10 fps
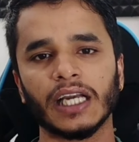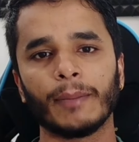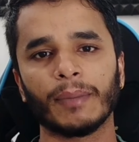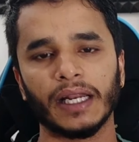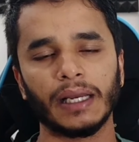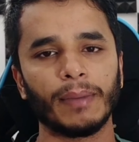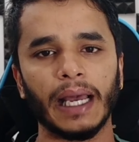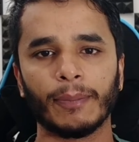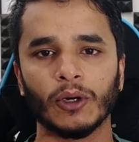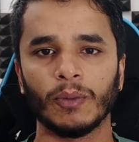काम करेगा
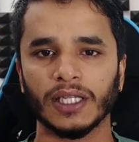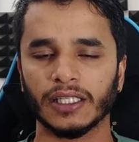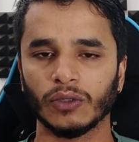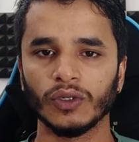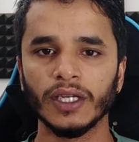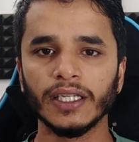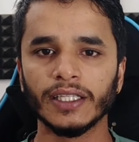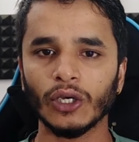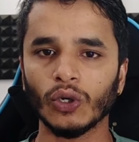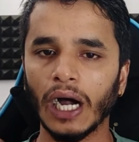मैं आपको बताता
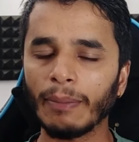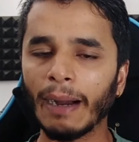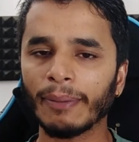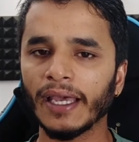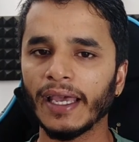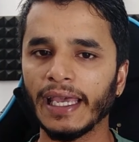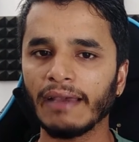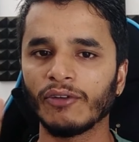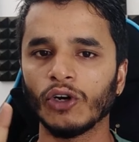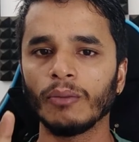हूं देखो अब आपकी
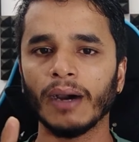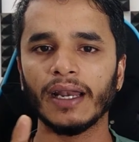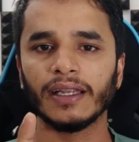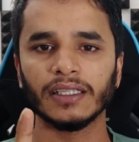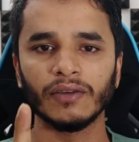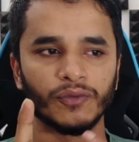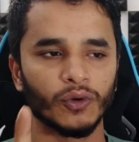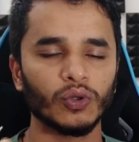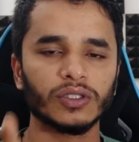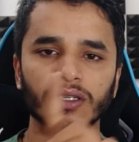एक वीडियो मान लीजिए
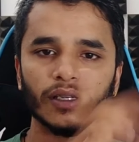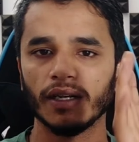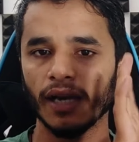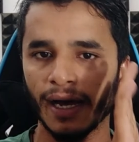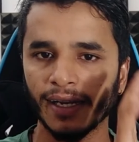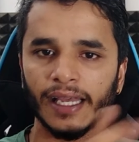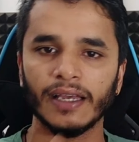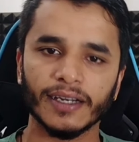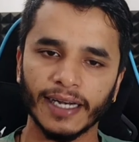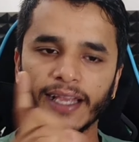व्यूज ला रही
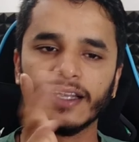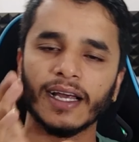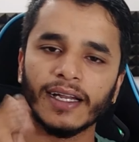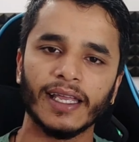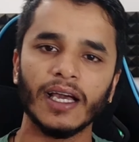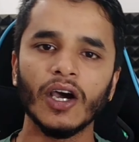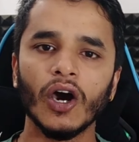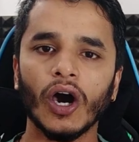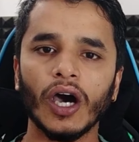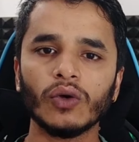है रैंक कर गई है
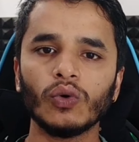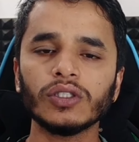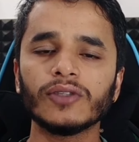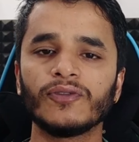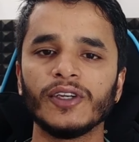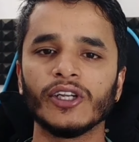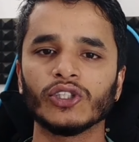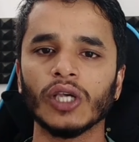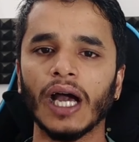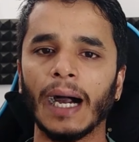और उस
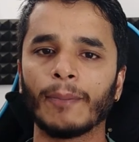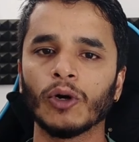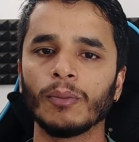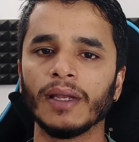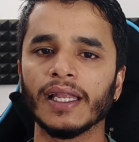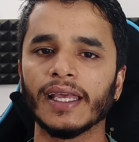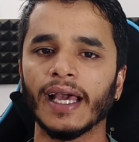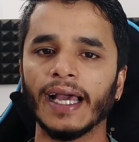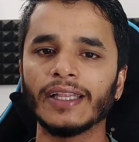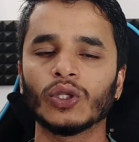वीडियो से आपको मिल
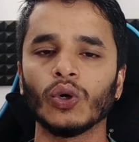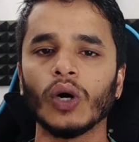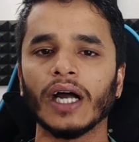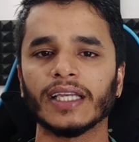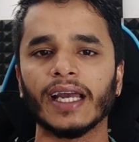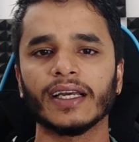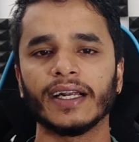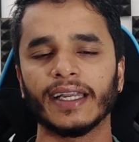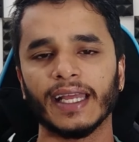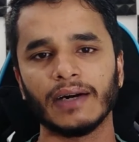गया है 2000
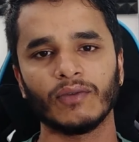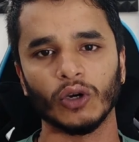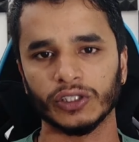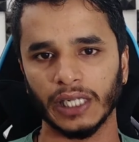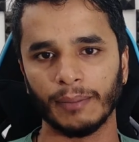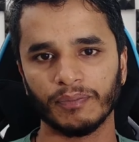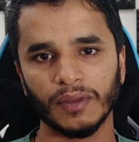घंटे का वॉच टाइम